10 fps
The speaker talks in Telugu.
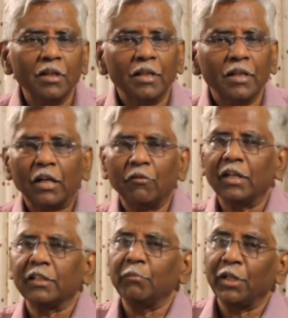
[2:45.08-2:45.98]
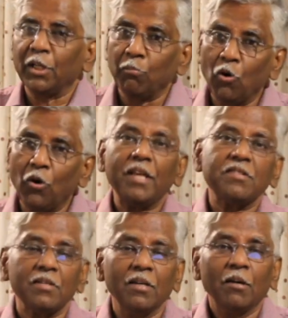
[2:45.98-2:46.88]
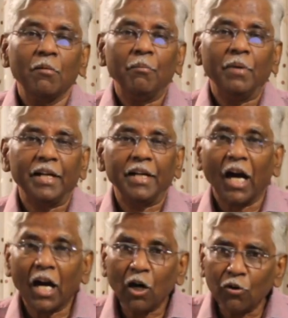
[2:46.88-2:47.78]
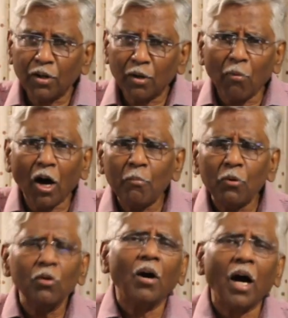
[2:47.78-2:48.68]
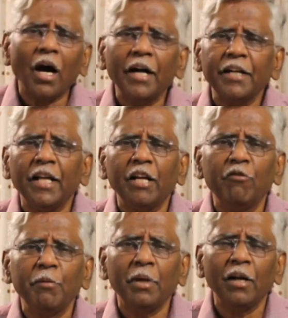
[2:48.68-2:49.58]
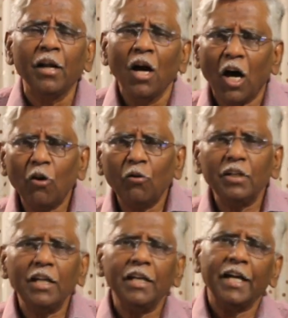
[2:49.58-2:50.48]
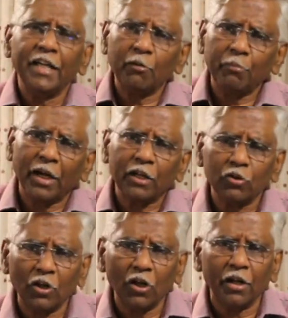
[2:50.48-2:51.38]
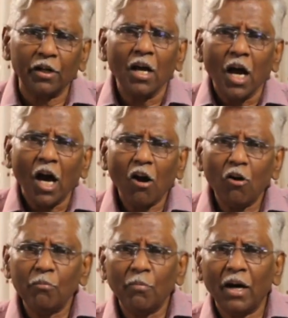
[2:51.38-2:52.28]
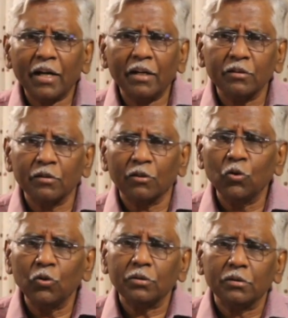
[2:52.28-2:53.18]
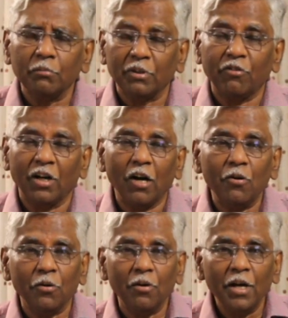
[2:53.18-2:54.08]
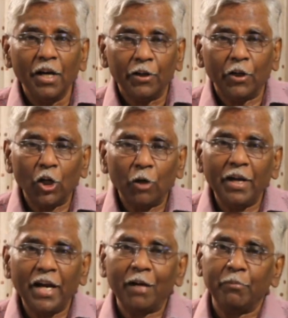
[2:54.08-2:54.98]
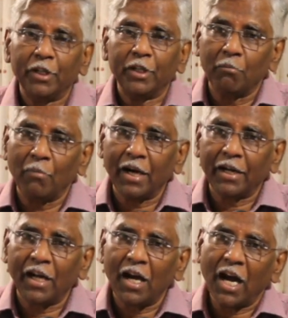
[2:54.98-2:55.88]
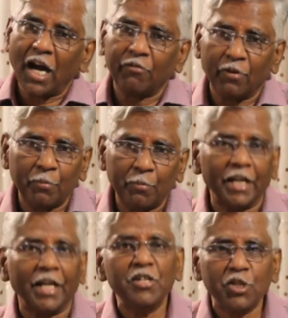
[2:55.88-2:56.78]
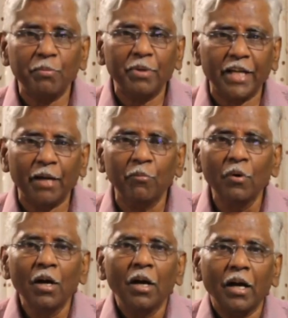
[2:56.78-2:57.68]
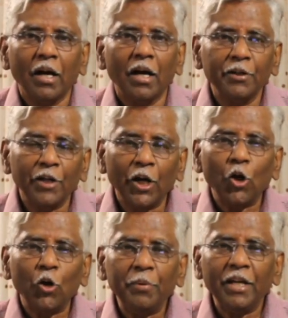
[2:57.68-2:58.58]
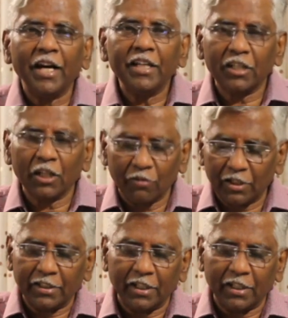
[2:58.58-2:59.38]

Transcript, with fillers: తర్వాత మరి బోయస్ మరి అక్కడున్న మామూలు ఆర్డినరీ విమెన్ హౌ ది లెట్ హర్ బ్యాక్ టు ద లాడ్ హౌ మారా రూత్ హౌ నయోమి హ్యాడ్ బికమ్ మారా అండ్ ఫ్రమ్ అగైన్ షీ బికేమ్ నయోమి అయిన తర్వాత